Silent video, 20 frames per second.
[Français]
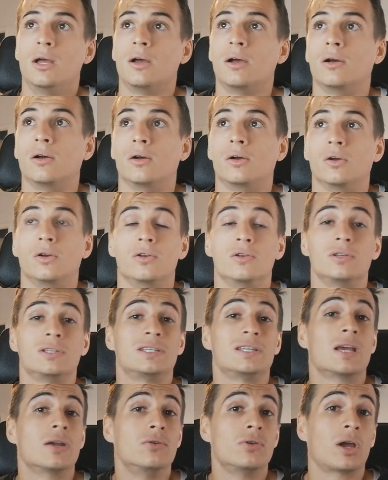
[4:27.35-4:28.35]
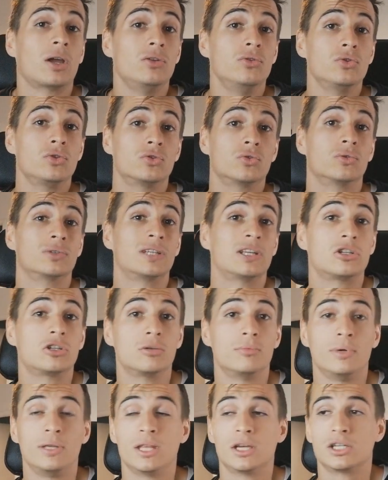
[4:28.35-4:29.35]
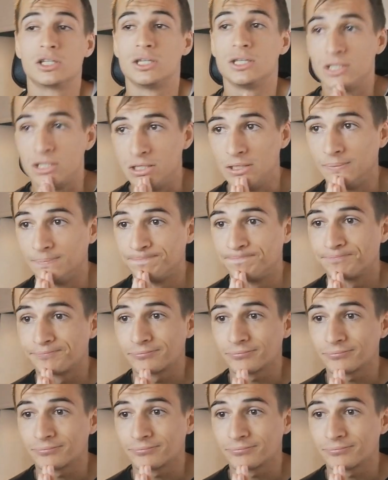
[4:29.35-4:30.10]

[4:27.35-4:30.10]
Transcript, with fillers: Euh, il y a une réduction cette semaine, hein, je l'ai dit